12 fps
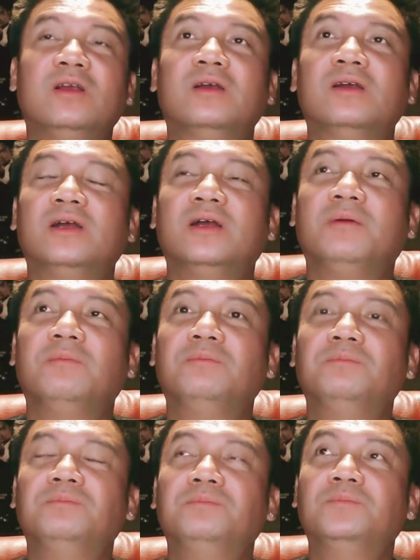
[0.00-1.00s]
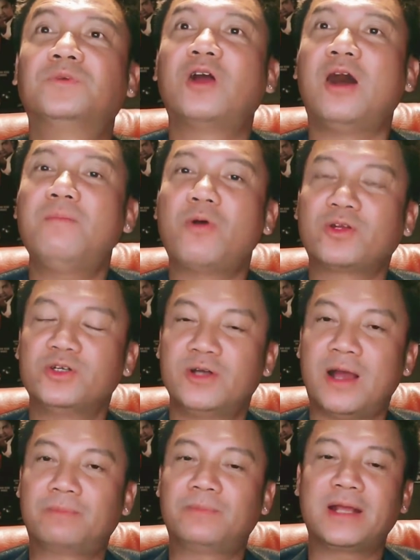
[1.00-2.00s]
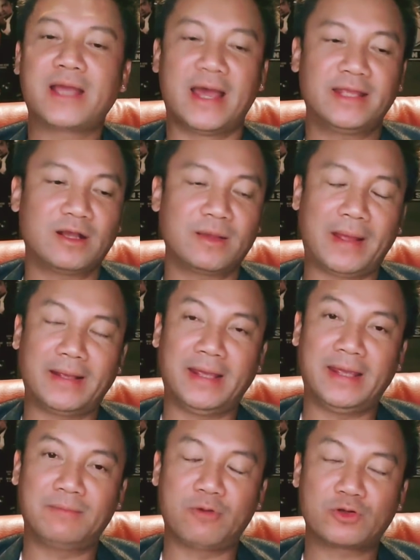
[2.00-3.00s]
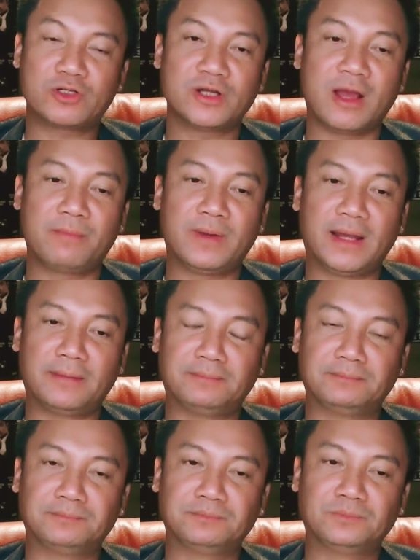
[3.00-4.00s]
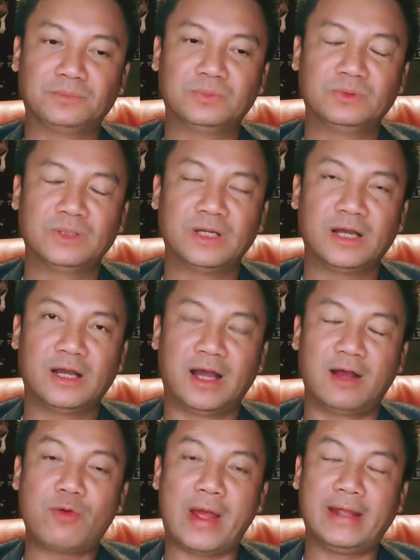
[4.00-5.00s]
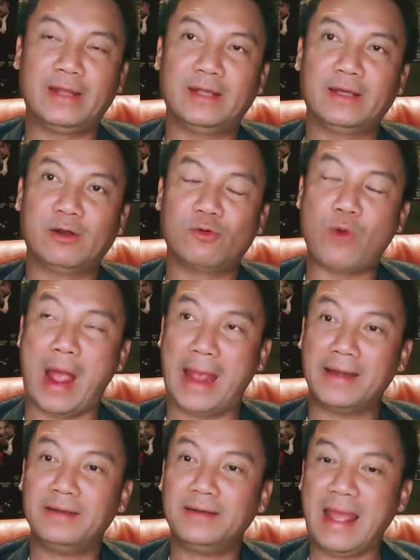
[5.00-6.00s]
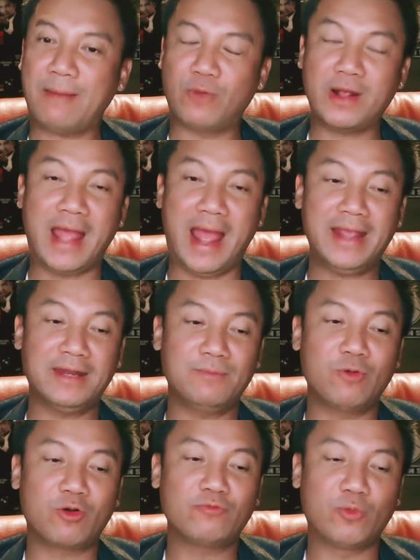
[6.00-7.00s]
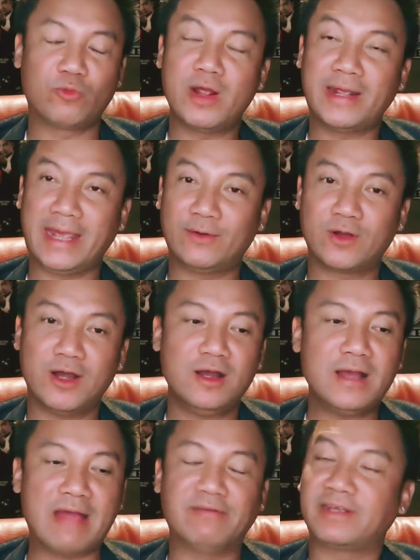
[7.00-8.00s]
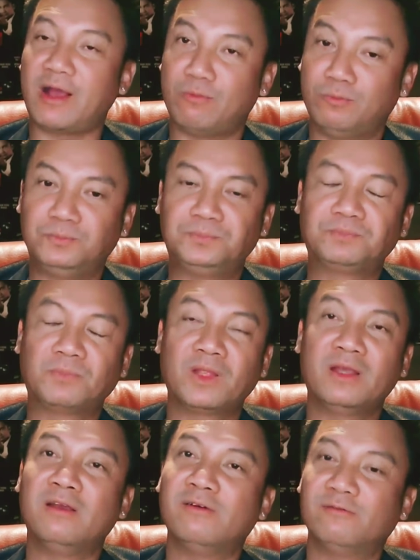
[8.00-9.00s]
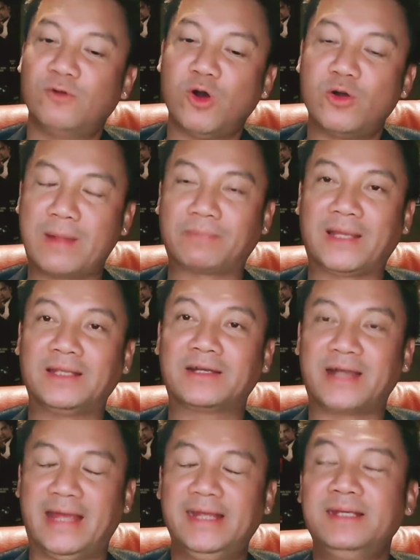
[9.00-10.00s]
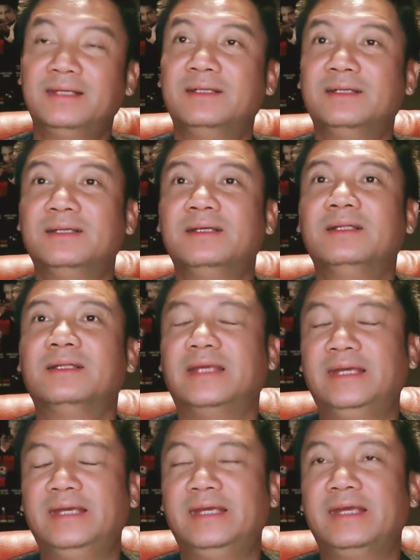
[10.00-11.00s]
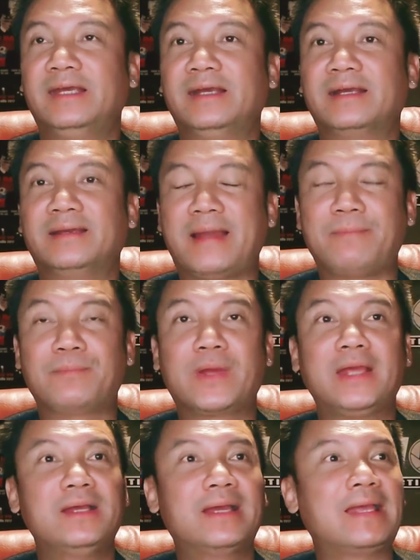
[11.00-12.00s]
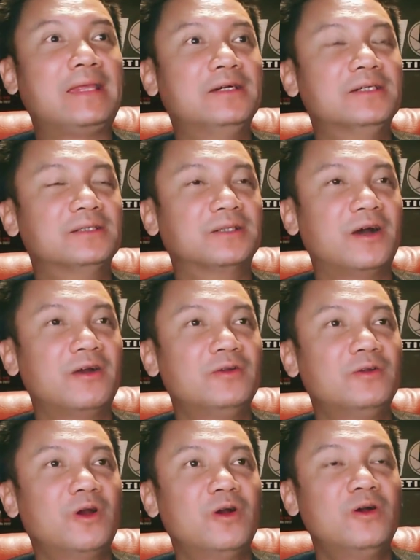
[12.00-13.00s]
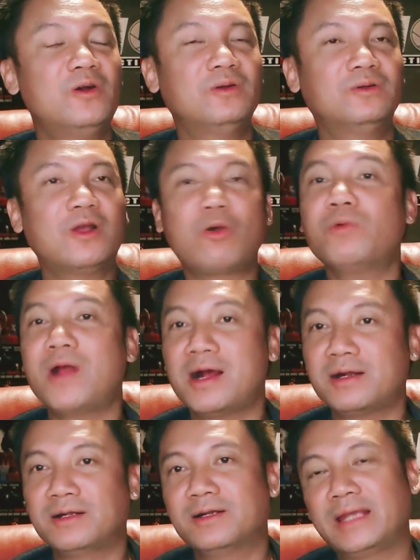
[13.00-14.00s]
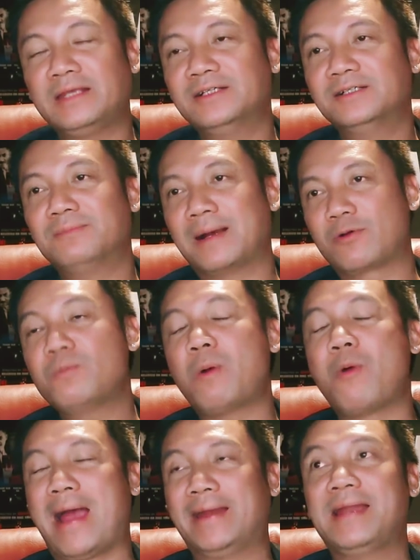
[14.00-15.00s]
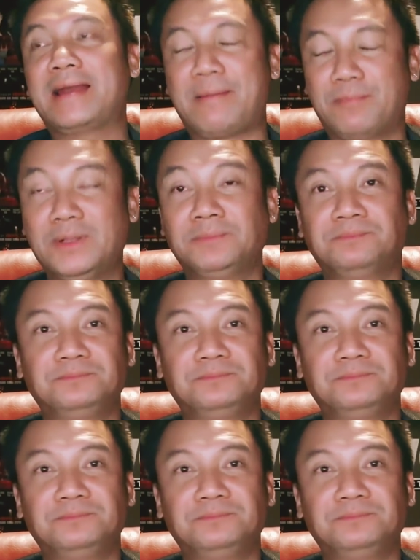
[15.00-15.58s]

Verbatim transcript: ờ, có một trường hợp để kể cho các bạn nghe một trường hợp là ở ngoài Quảng Nam Quảng Ngãi gì đó một cái vùng quê nghèo có hai vợ chồng vô nằm tại chợ rẫy thì ờ, nằm cái cái giường đó nó nó cũng gần cái giường mà của bà ngoại đang nằm á